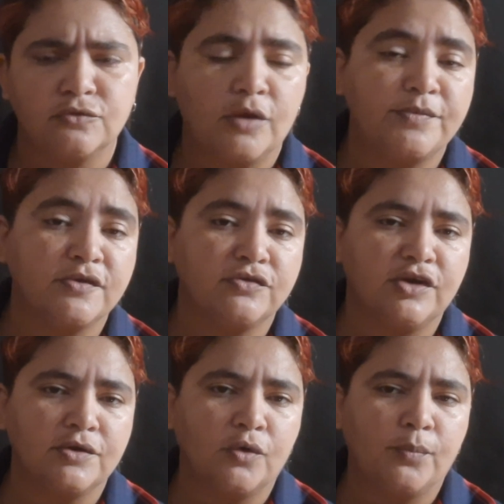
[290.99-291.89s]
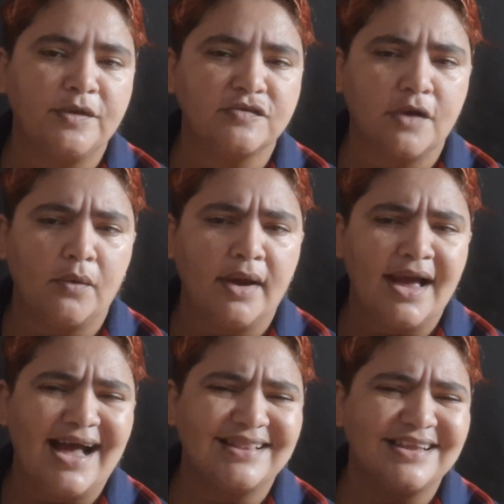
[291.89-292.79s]
Thompson chegou o pessoal
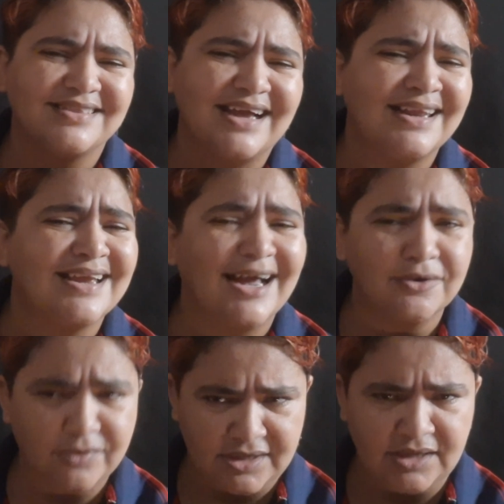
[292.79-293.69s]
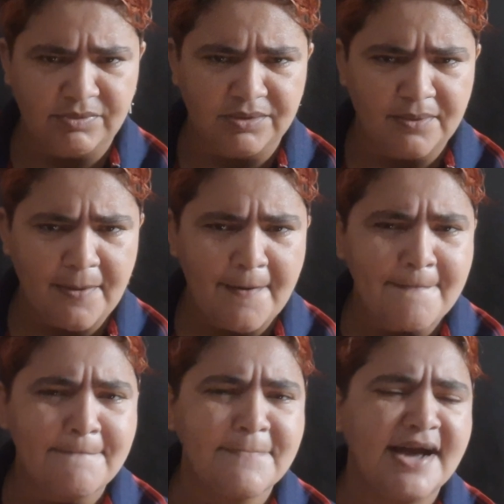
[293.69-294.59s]
a tentar negar o crime,
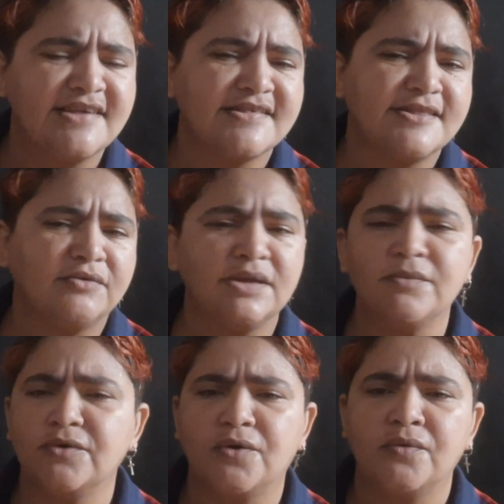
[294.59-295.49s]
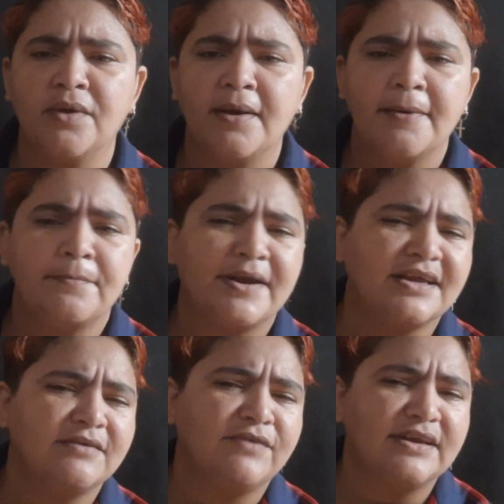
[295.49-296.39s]
mas não demorou para
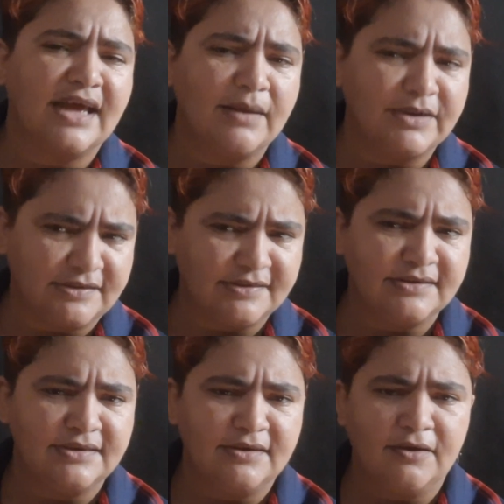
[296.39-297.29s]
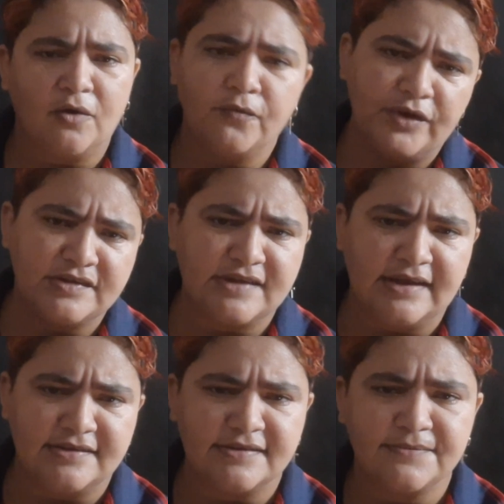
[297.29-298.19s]
que Venables
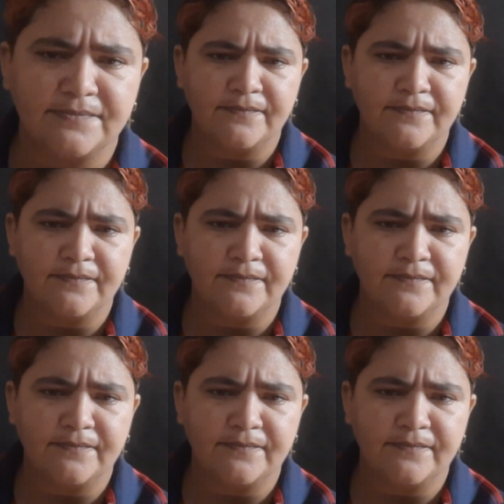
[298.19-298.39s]
confessasse.